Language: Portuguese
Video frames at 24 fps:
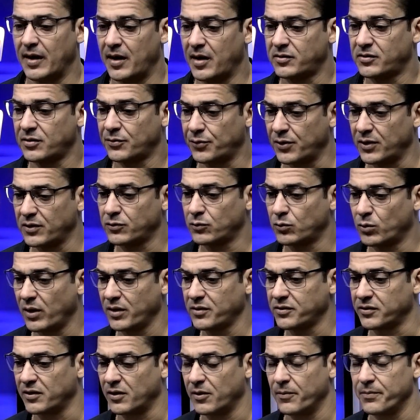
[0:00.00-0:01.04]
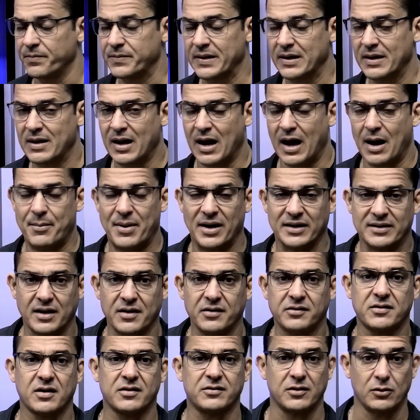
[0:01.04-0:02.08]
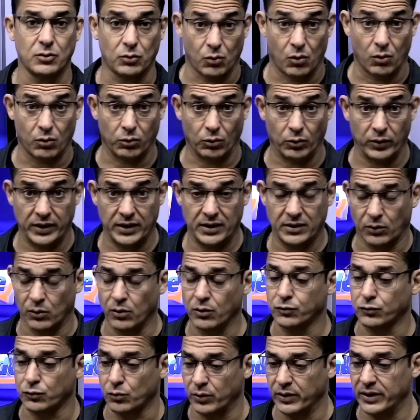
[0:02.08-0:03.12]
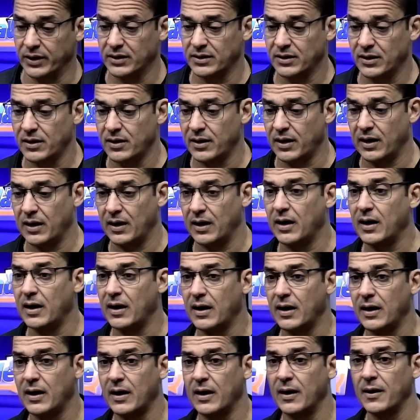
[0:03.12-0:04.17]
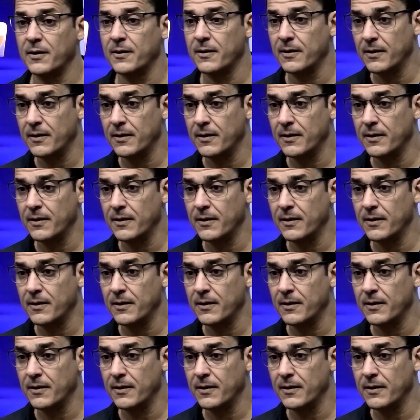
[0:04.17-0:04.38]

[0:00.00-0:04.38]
Essa foi a situação. A matéria está sendo concluída, construída, a,